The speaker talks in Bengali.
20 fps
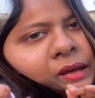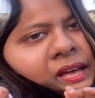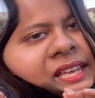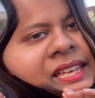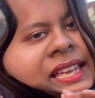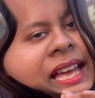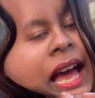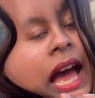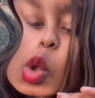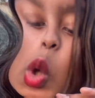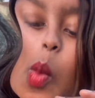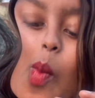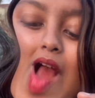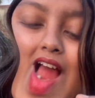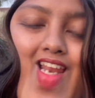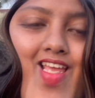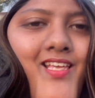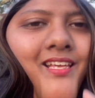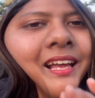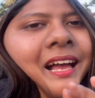ভাইয়া
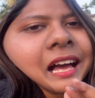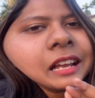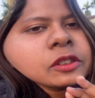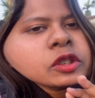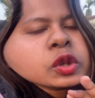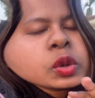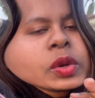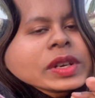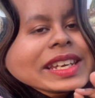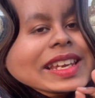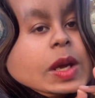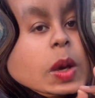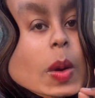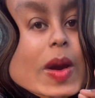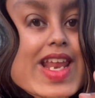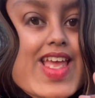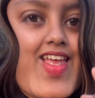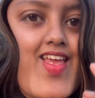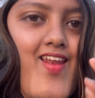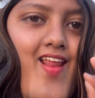তোমার এই গান শুনে
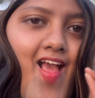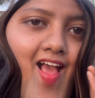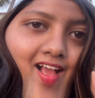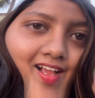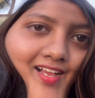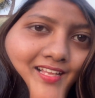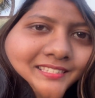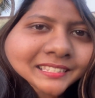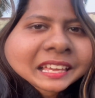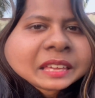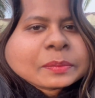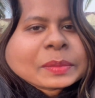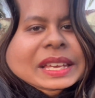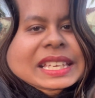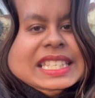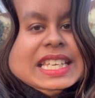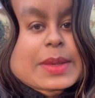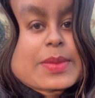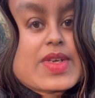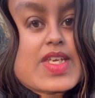অনেকের হাগা চাই
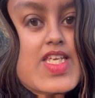পেয়ে যাবে